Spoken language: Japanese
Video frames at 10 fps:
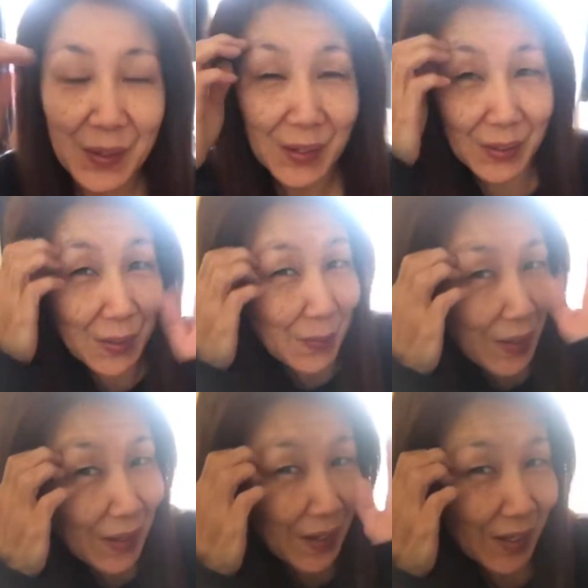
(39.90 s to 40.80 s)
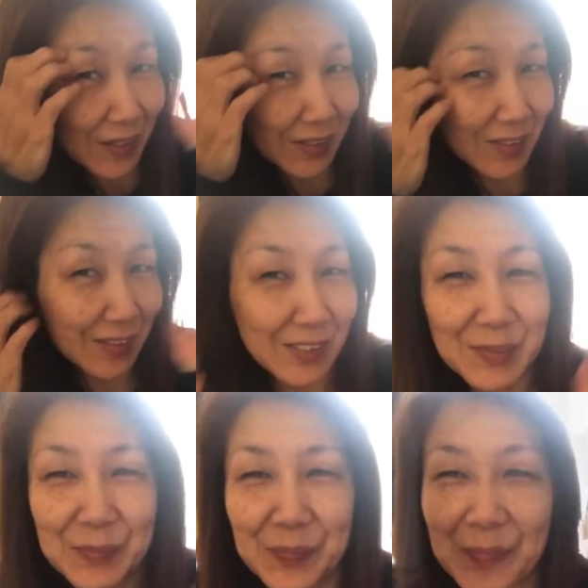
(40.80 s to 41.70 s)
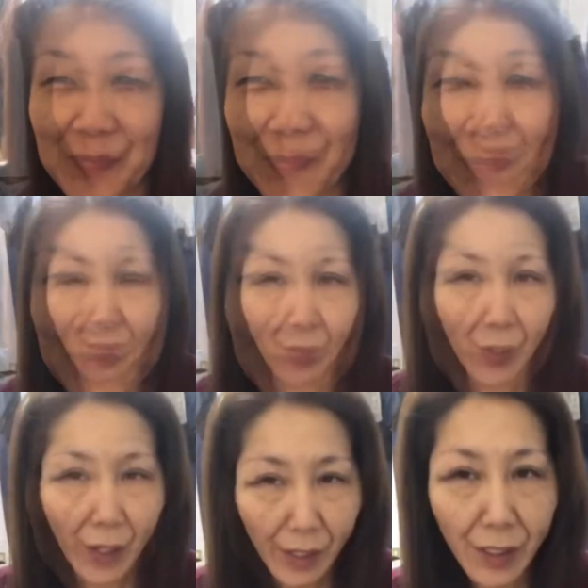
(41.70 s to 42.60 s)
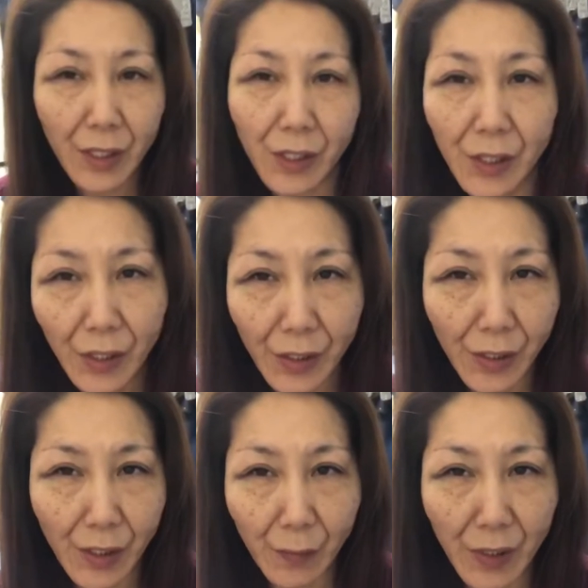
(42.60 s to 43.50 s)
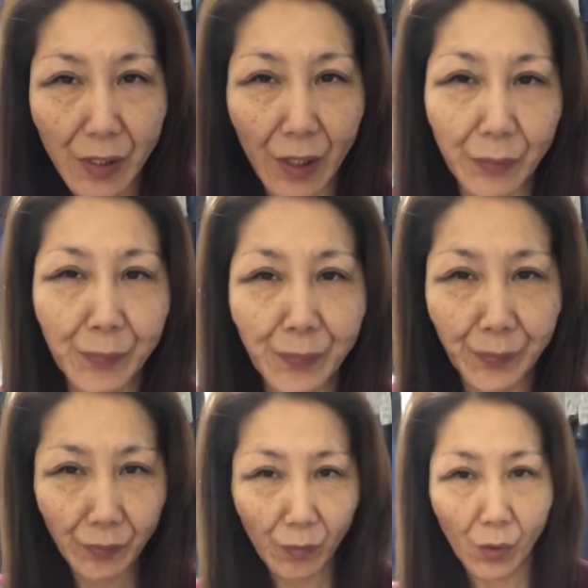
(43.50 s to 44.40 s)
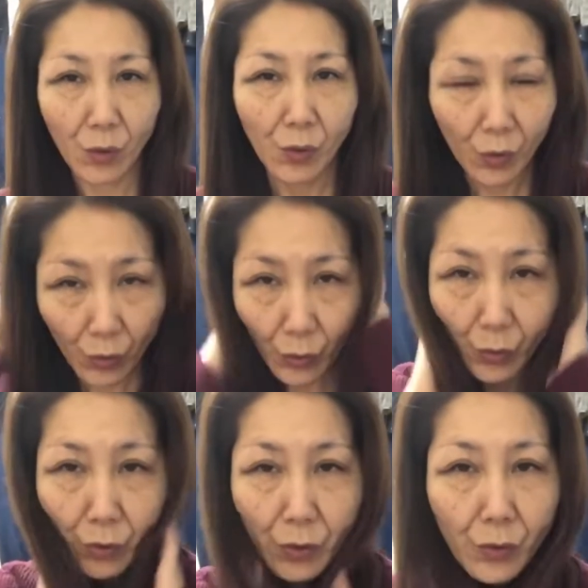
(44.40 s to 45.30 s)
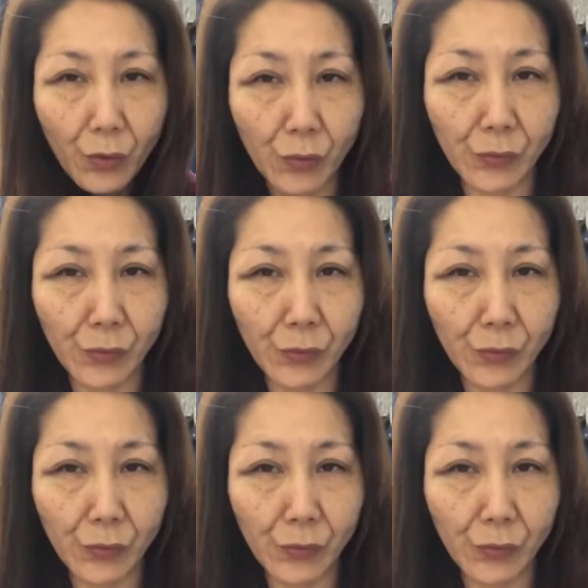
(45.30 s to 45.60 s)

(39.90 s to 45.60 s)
行ってきますはい行ってきましたどうでしょう